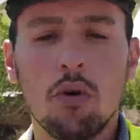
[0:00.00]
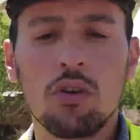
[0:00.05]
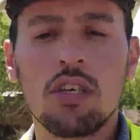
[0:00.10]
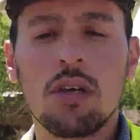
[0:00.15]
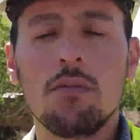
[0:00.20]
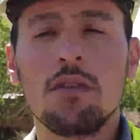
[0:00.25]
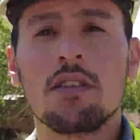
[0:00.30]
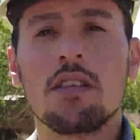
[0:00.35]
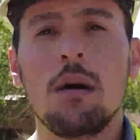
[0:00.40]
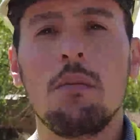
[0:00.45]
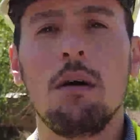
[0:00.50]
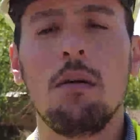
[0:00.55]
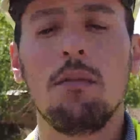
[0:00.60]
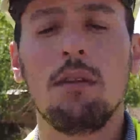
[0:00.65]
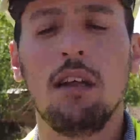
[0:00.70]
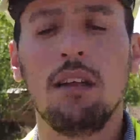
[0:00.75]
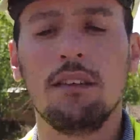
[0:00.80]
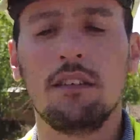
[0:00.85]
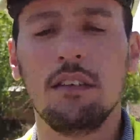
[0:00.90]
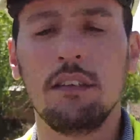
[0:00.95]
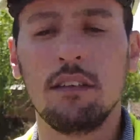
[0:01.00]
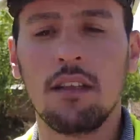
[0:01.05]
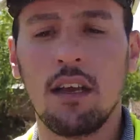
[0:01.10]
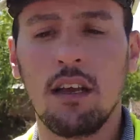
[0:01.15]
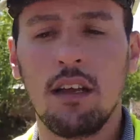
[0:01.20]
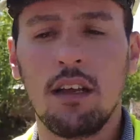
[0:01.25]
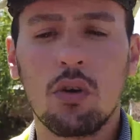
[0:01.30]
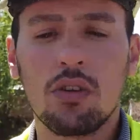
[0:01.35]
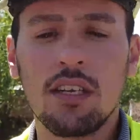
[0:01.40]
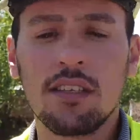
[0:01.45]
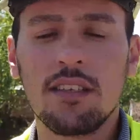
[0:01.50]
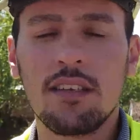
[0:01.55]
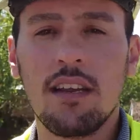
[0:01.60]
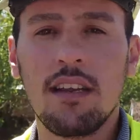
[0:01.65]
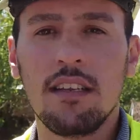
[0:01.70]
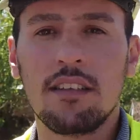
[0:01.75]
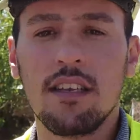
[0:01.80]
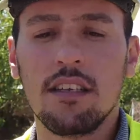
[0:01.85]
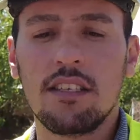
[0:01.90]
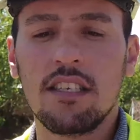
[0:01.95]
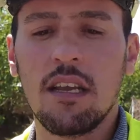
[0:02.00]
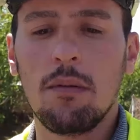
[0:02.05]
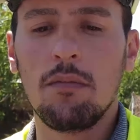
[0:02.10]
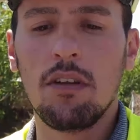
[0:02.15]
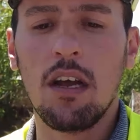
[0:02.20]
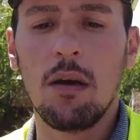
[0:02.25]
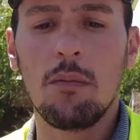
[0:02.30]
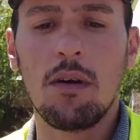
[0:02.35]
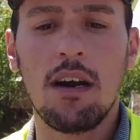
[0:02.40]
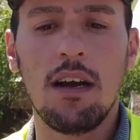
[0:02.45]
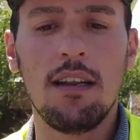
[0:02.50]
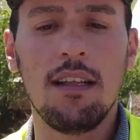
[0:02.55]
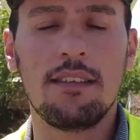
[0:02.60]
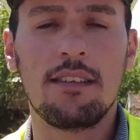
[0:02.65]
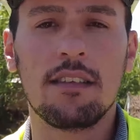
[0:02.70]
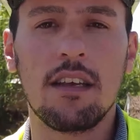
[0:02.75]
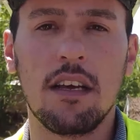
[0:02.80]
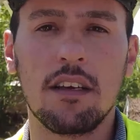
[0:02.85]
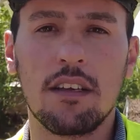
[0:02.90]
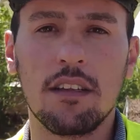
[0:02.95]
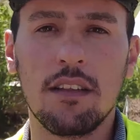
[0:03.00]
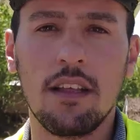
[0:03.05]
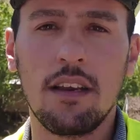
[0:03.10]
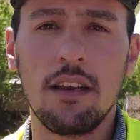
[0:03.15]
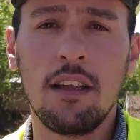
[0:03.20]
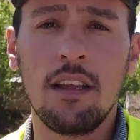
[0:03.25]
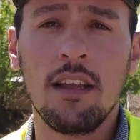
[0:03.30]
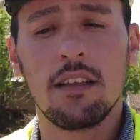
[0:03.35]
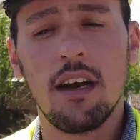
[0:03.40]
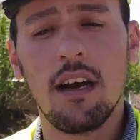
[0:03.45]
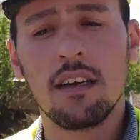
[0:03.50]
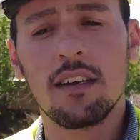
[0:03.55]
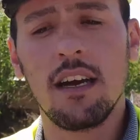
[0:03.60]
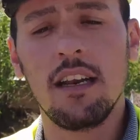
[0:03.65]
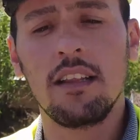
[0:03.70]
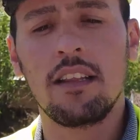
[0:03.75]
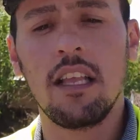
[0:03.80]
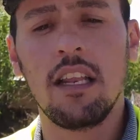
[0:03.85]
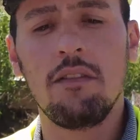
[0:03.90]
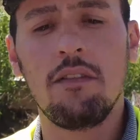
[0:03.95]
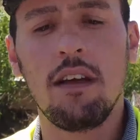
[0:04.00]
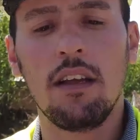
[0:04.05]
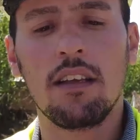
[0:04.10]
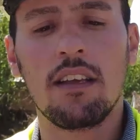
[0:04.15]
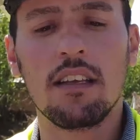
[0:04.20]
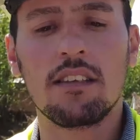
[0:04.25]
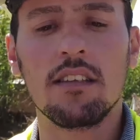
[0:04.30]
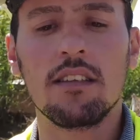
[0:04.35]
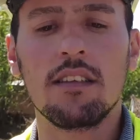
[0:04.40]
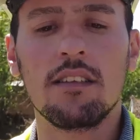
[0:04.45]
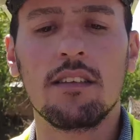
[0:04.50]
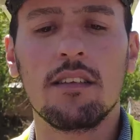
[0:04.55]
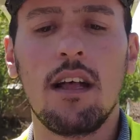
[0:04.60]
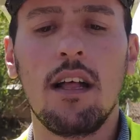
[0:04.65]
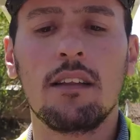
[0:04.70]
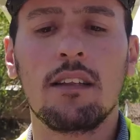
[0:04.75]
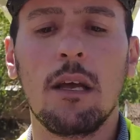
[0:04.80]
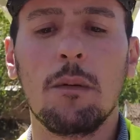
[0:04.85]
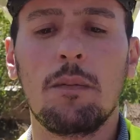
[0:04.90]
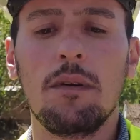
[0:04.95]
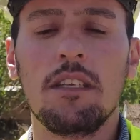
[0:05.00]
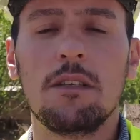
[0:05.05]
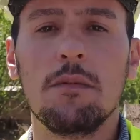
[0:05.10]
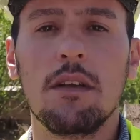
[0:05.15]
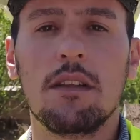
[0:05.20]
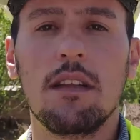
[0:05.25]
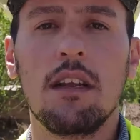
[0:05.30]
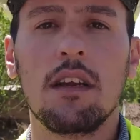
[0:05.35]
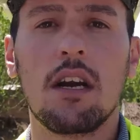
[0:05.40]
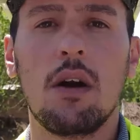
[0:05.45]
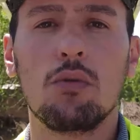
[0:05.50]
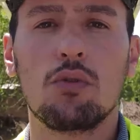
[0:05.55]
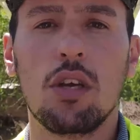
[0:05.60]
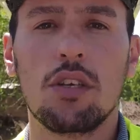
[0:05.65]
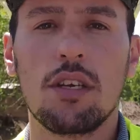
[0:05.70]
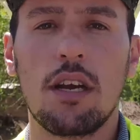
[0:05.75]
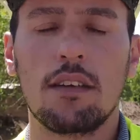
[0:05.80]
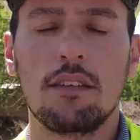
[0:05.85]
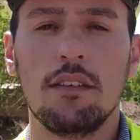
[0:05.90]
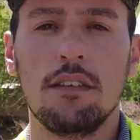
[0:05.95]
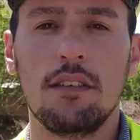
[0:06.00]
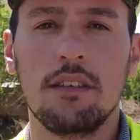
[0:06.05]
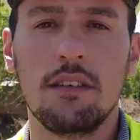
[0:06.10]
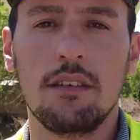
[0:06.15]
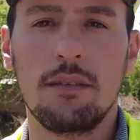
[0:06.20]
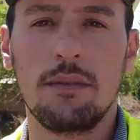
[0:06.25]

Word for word: Projemiz tamamlandığında Kocasinan ilçesi Yemliha Mahallesi sakinleri daha kaliteli ve kesintisiz altyapı hizmetine kavuşacaktır.